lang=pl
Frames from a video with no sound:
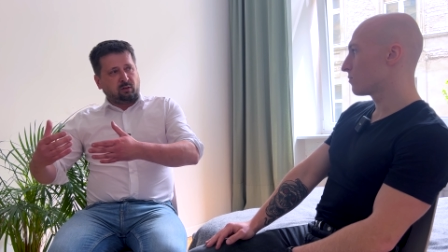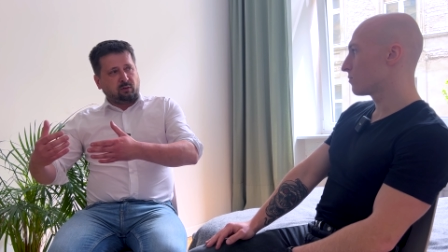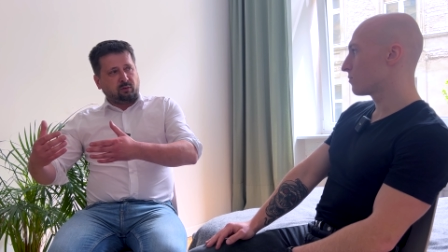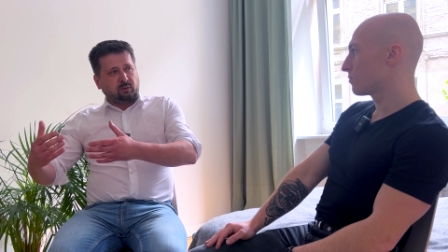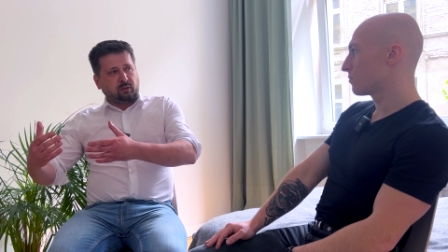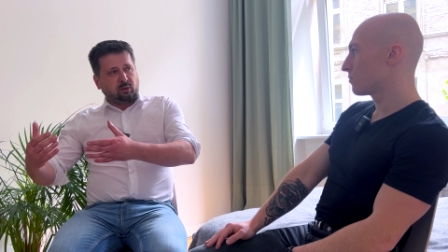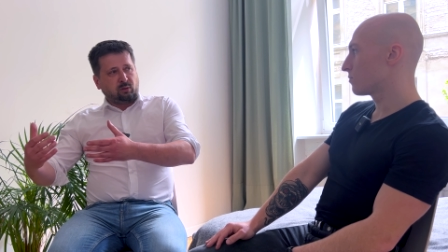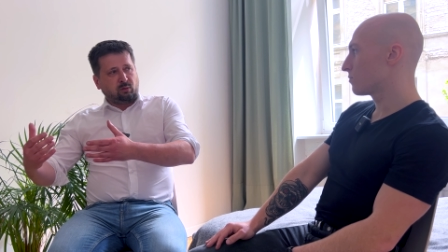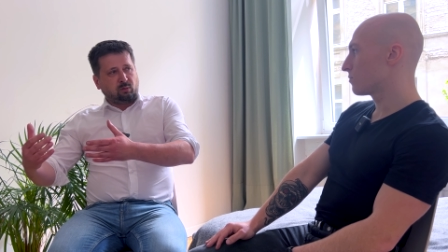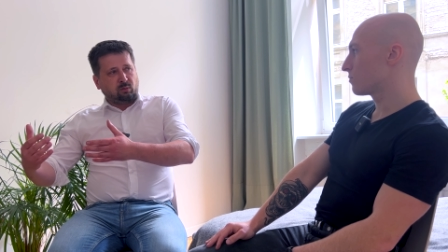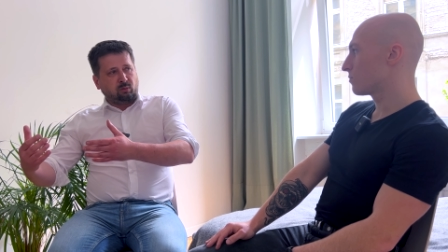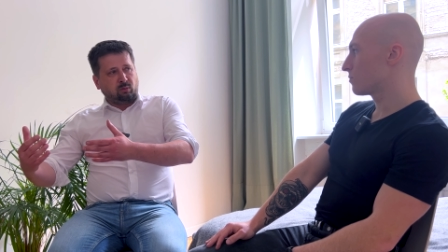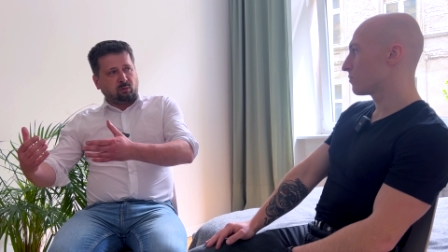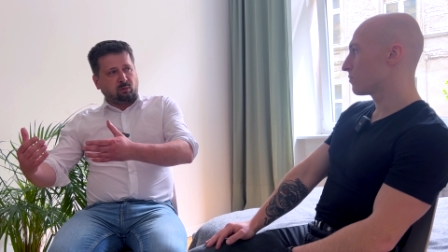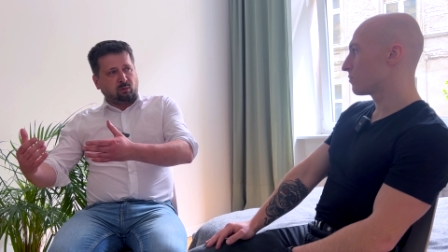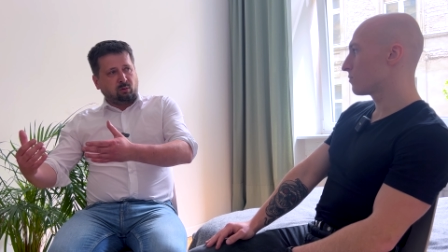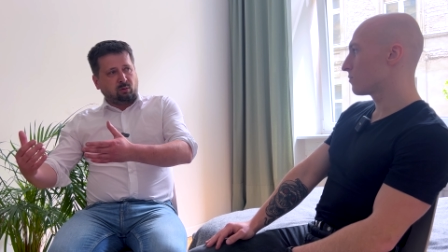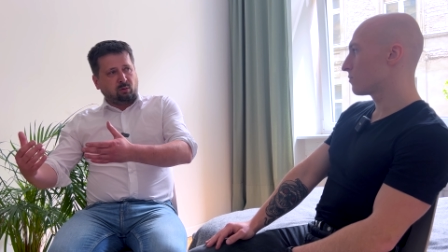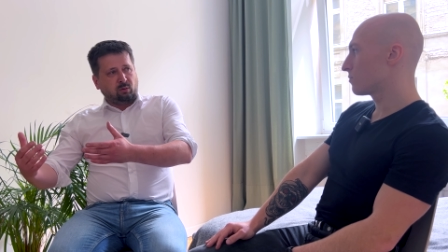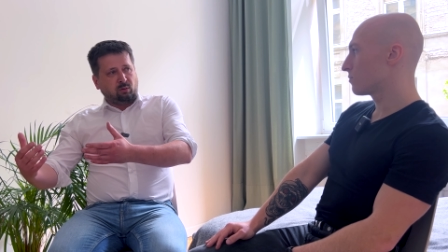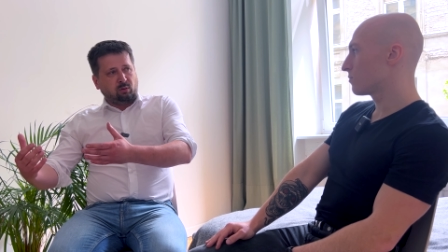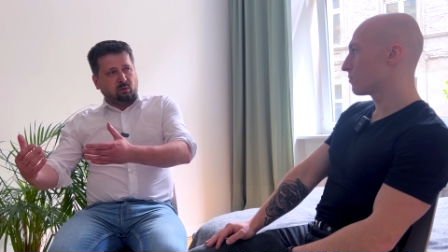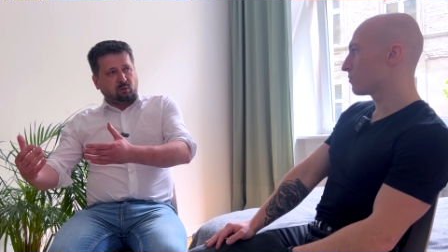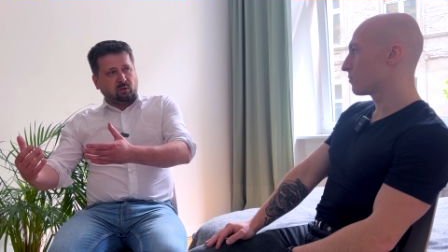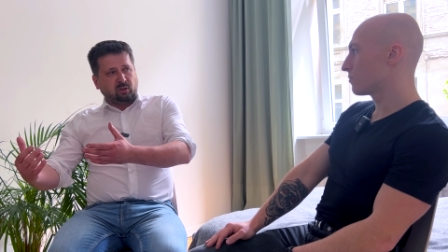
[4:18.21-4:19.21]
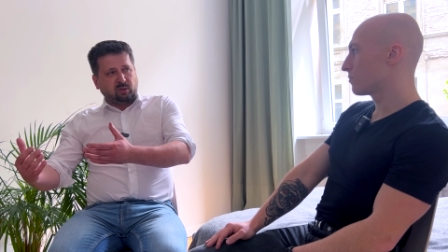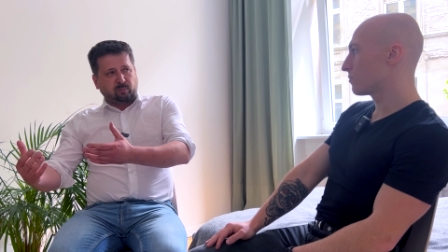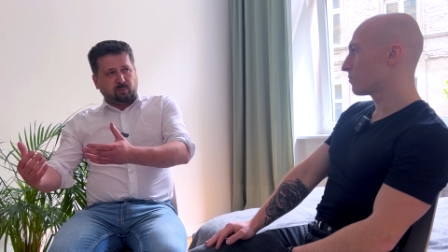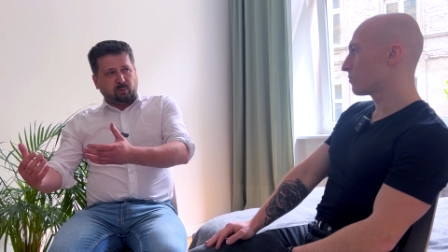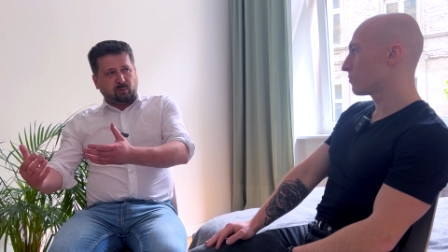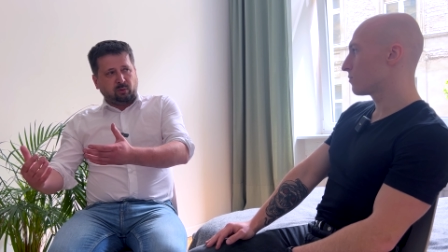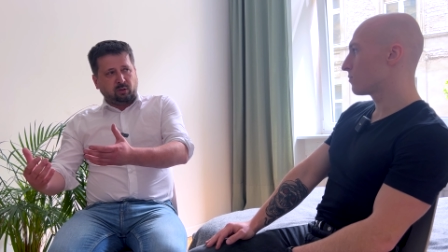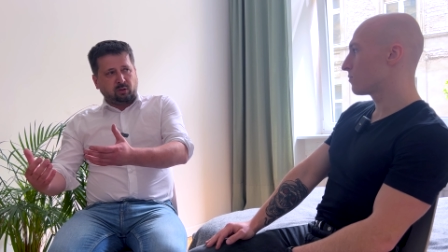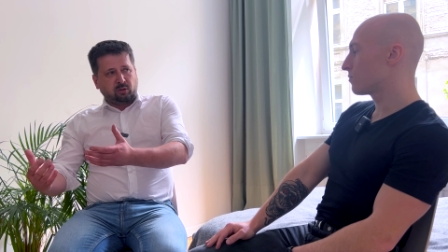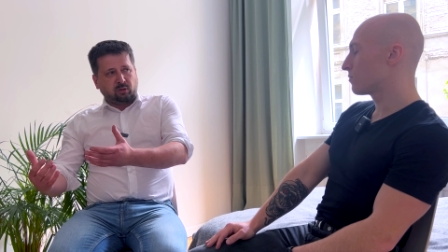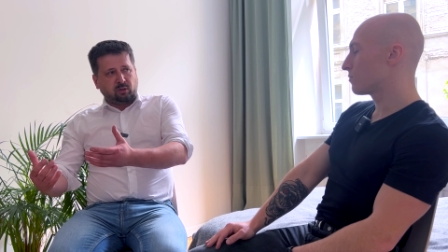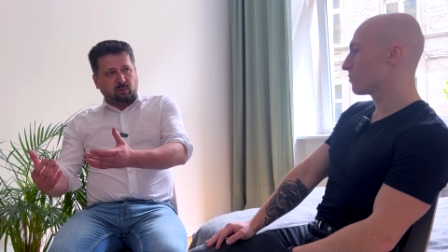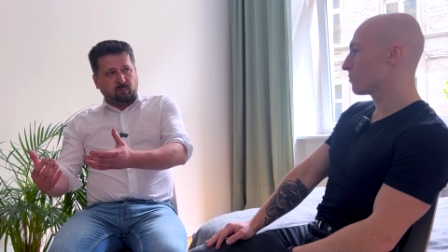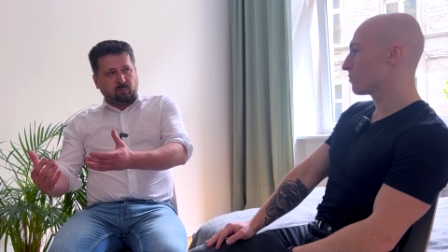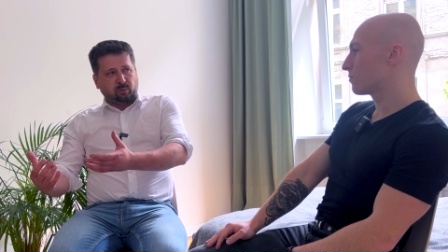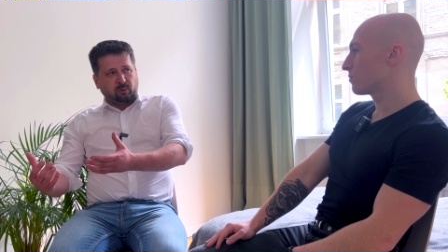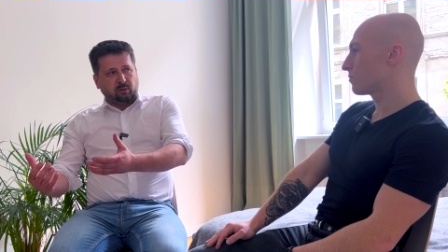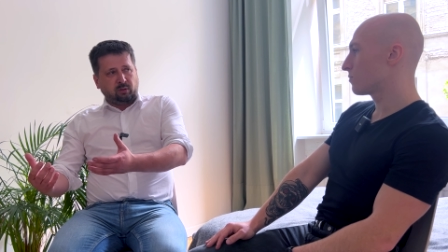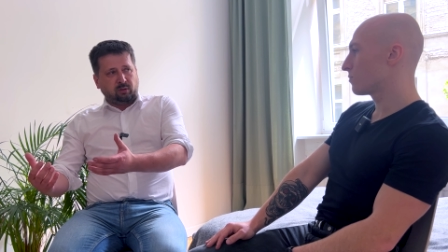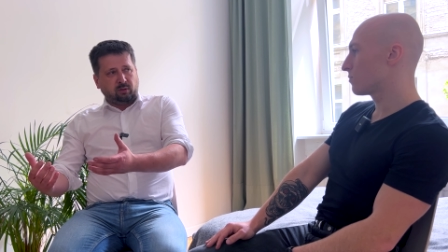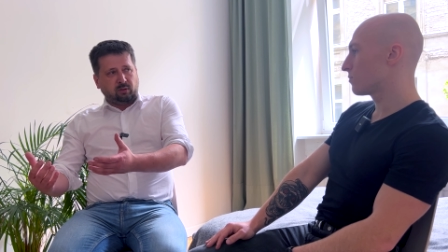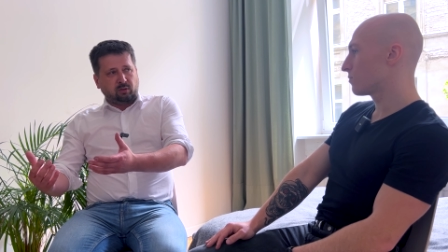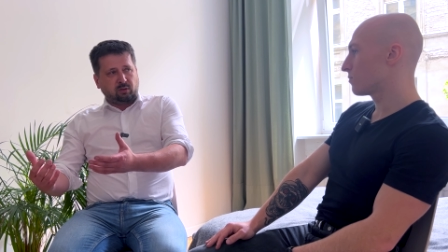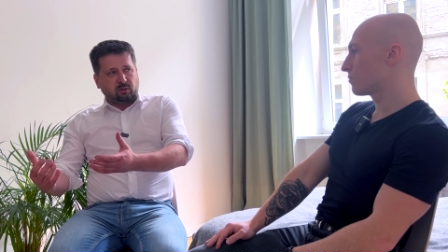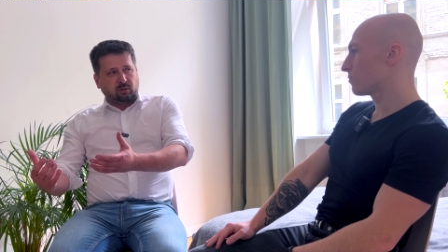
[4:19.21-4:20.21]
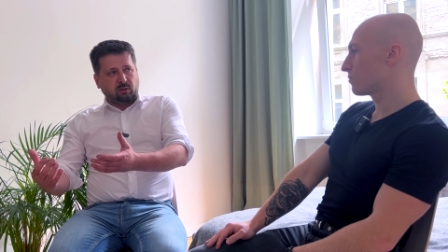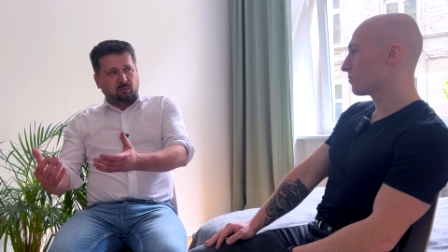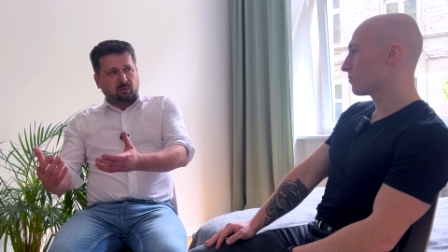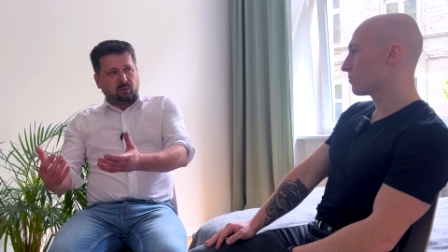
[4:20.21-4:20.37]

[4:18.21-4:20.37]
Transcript: w kierunku społeczno-politycznym,